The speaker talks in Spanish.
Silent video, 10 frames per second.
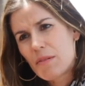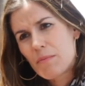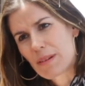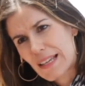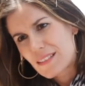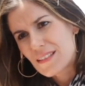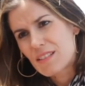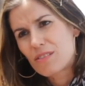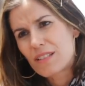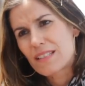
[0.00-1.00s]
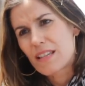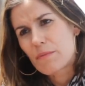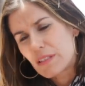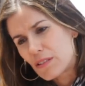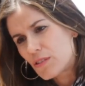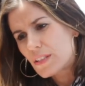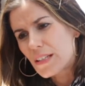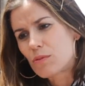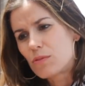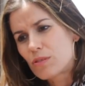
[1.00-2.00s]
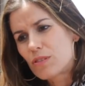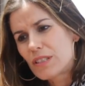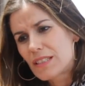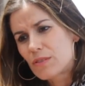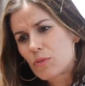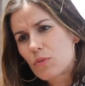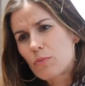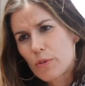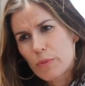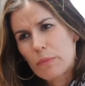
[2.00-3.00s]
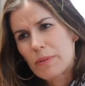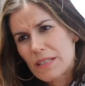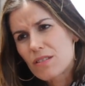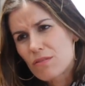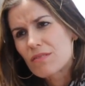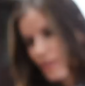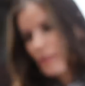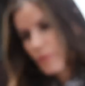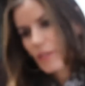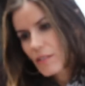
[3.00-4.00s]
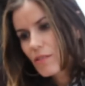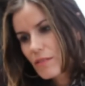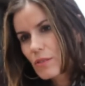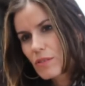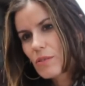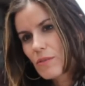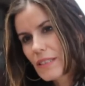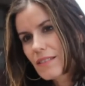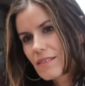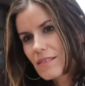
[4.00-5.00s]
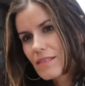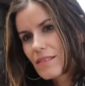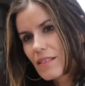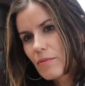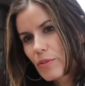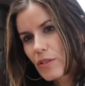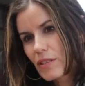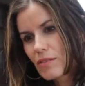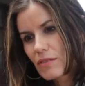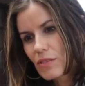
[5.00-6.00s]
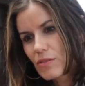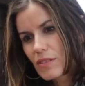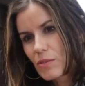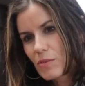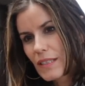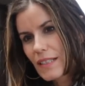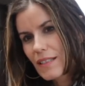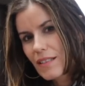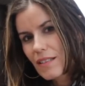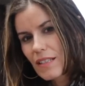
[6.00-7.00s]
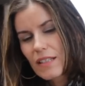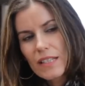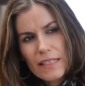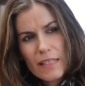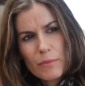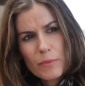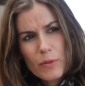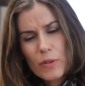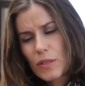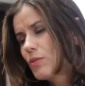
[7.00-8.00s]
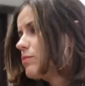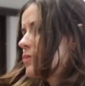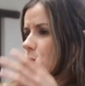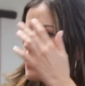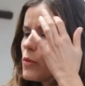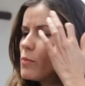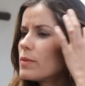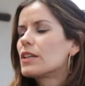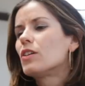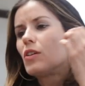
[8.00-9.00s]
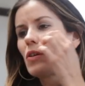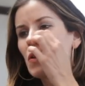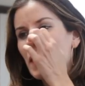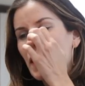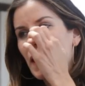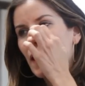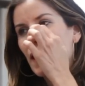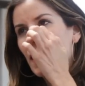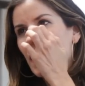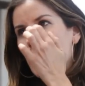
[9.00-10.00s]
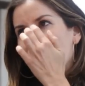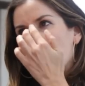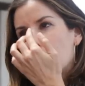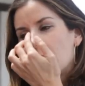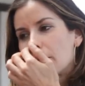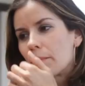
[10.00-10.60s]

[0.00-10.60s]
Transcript: plásticos, ya sean pintores, escultores, su propio espacio. El proyecto va a continuar, el proyecto va a continuar. Estamos, tuvimos un periodo de...